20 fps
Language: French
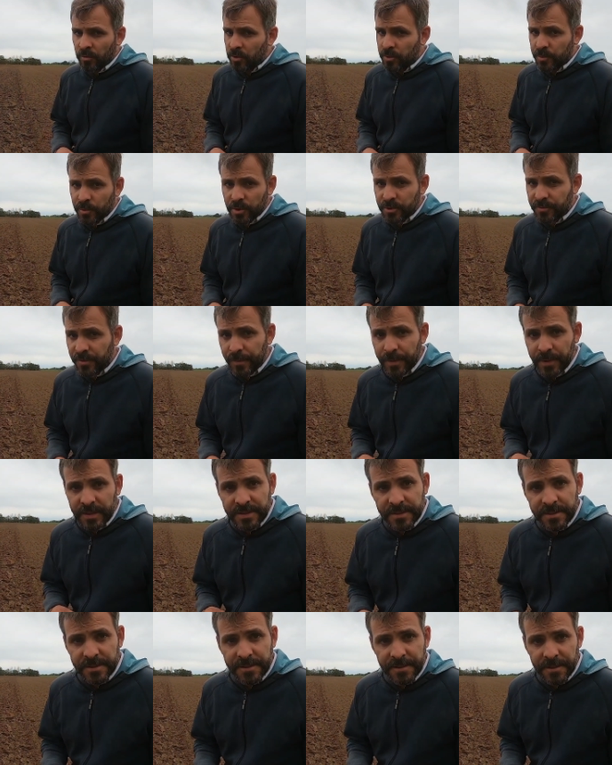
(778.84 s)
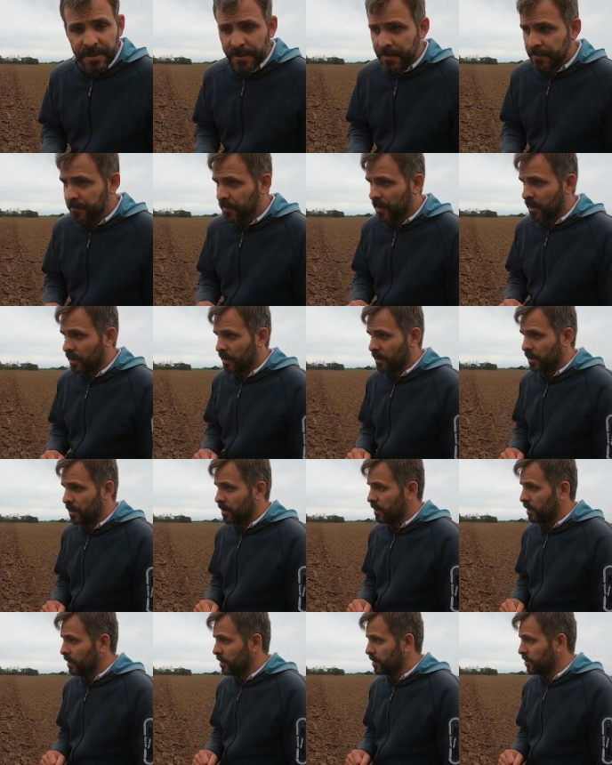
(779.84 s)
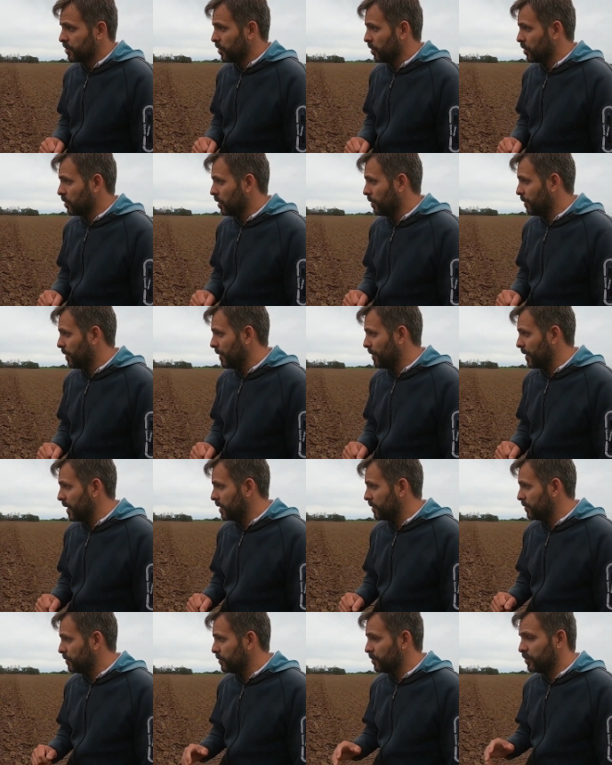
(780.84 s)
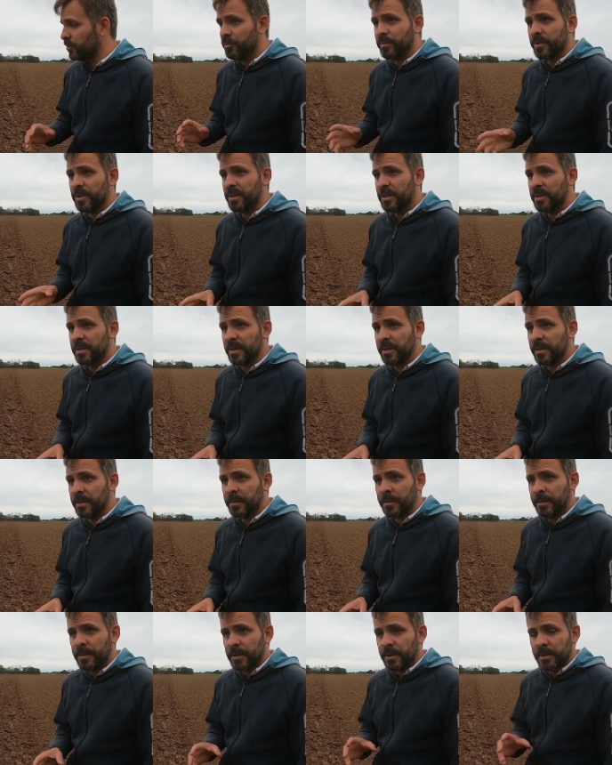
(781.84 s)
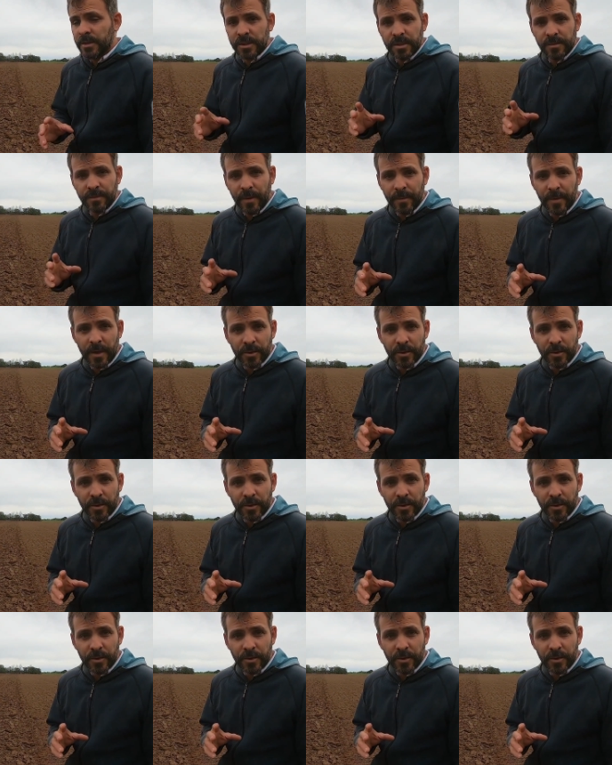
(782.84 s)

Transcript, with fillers: franchement je vais pas insister, euh, j'ai encore pas mal d'humidité, j'ai pas